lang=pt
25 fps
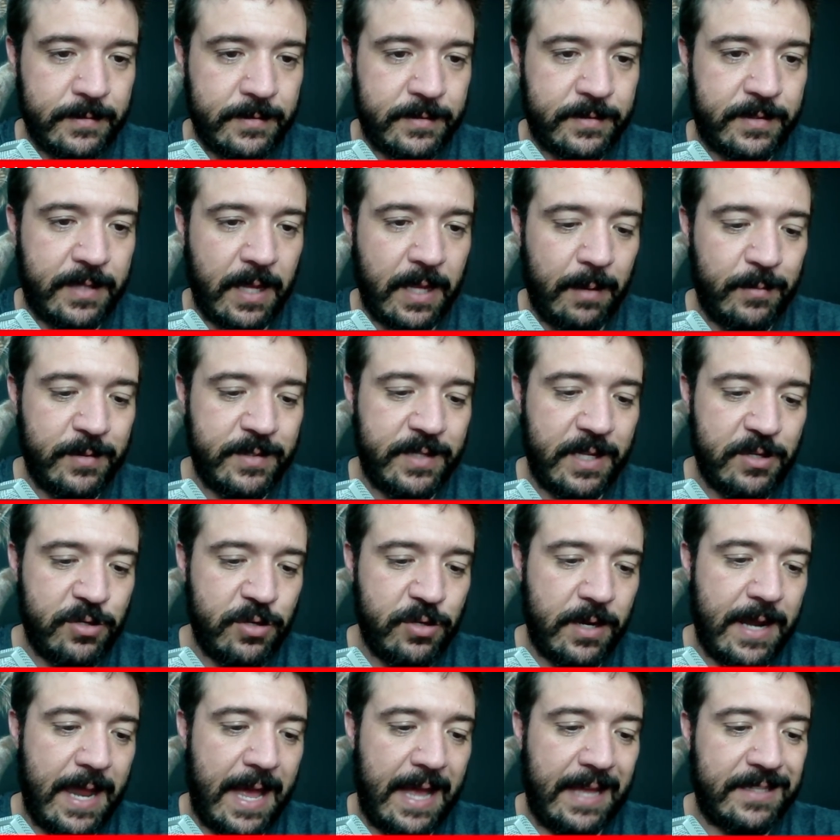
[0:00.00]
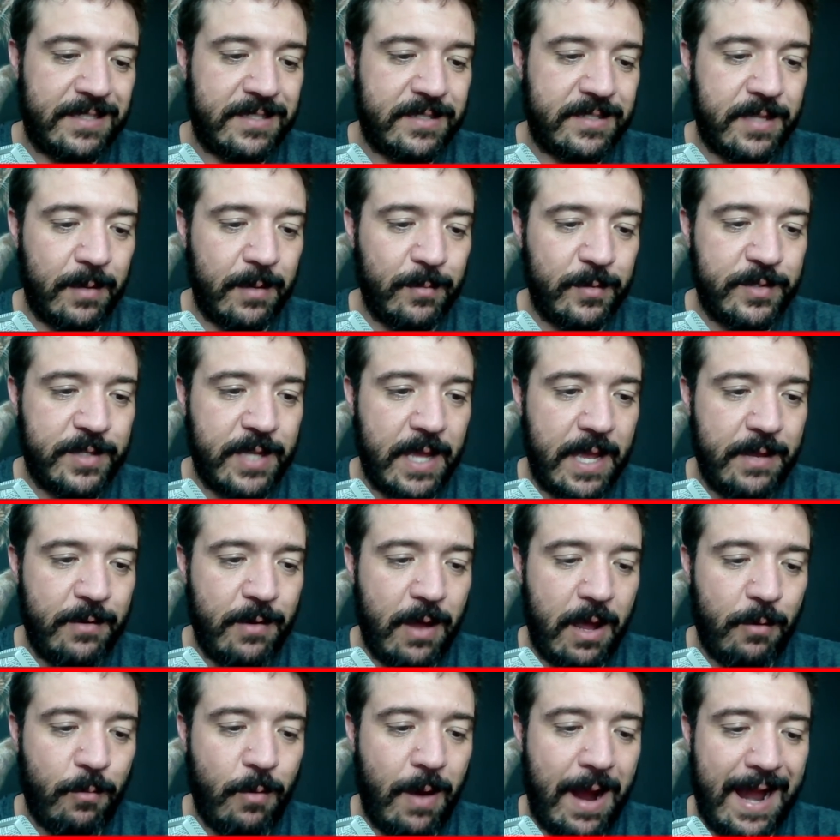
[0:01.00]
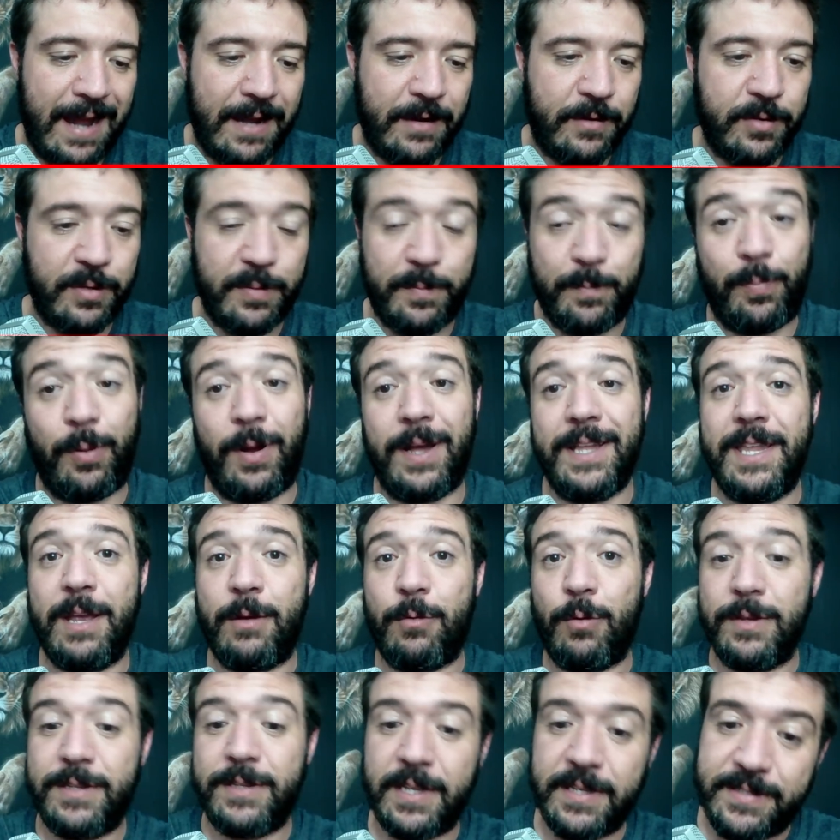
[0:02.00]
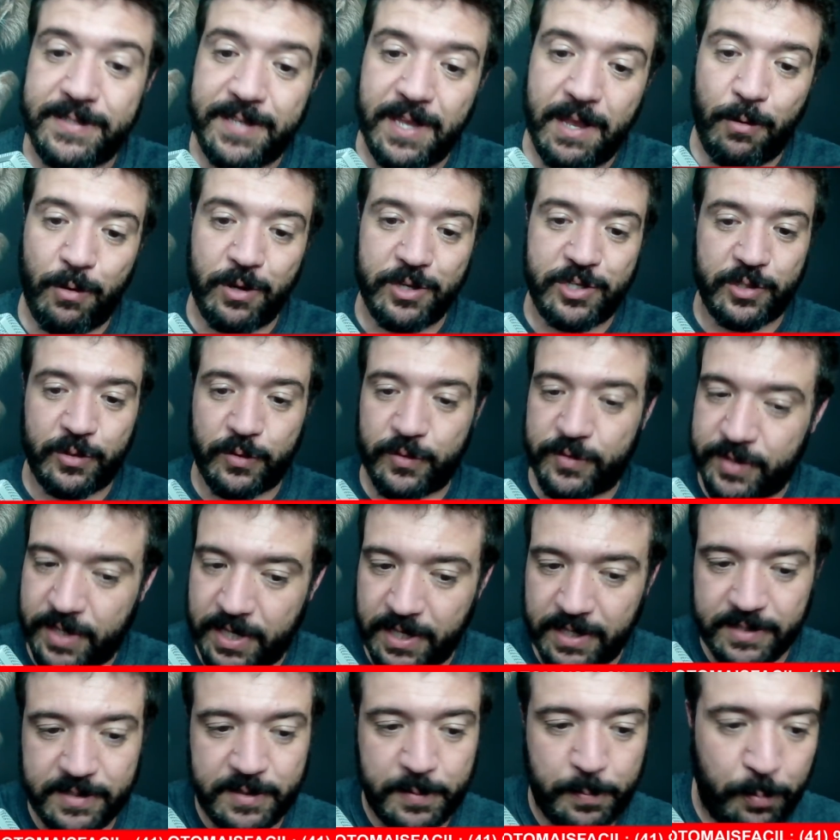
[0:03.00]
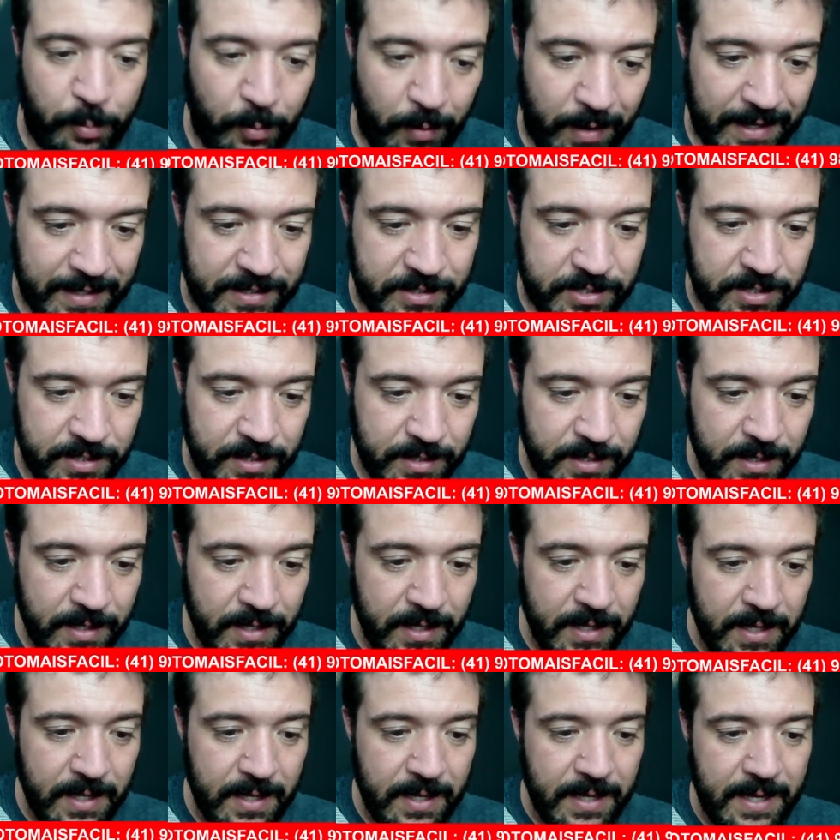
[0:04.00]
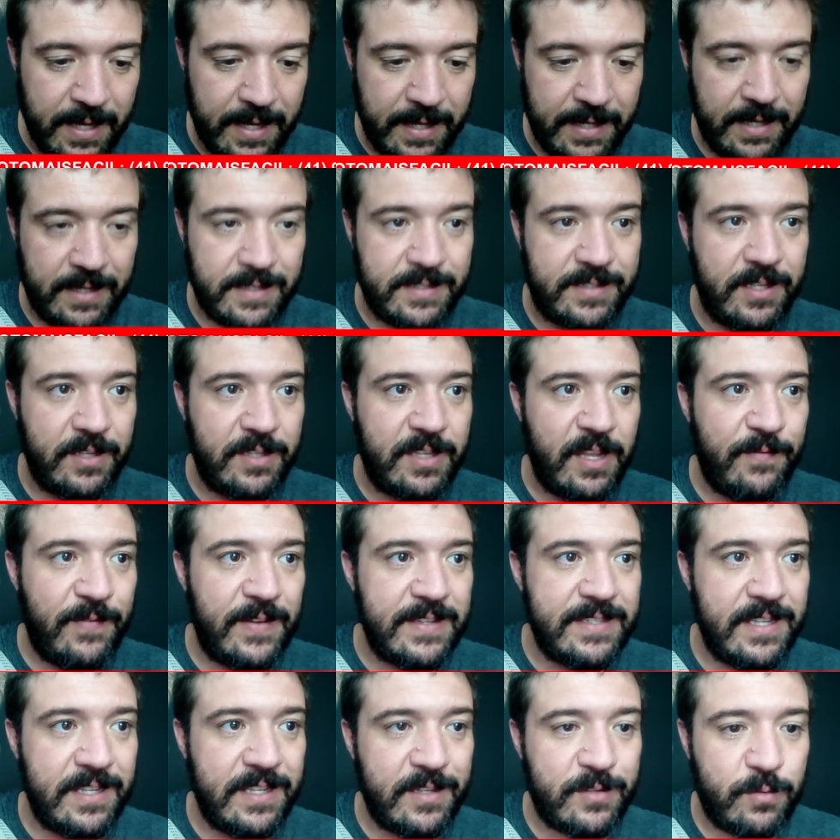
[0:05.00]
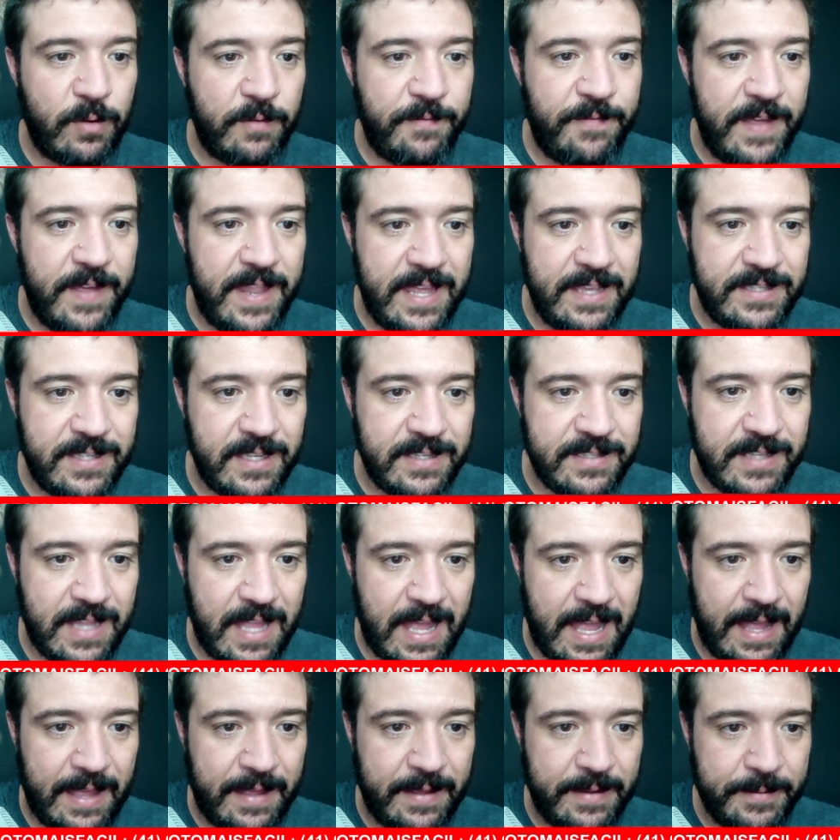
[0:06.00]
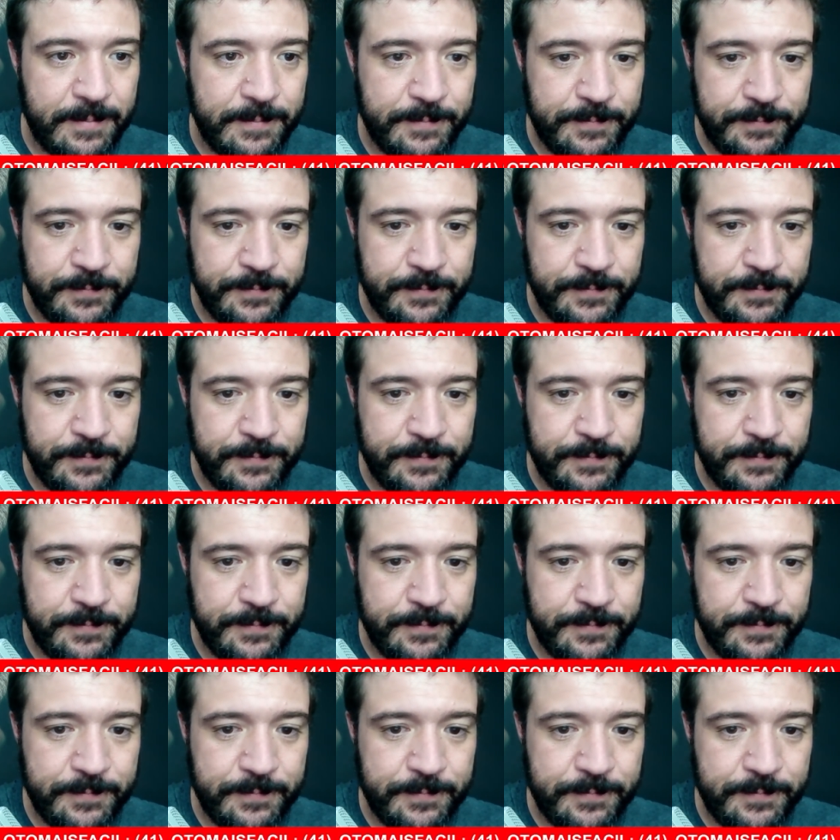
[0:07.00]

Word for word: Estamos na jornada, estamos aí no aguardo. Pode acontecer hoje dos 15? Pode. Renanzinho tá fazendo as conferências lá.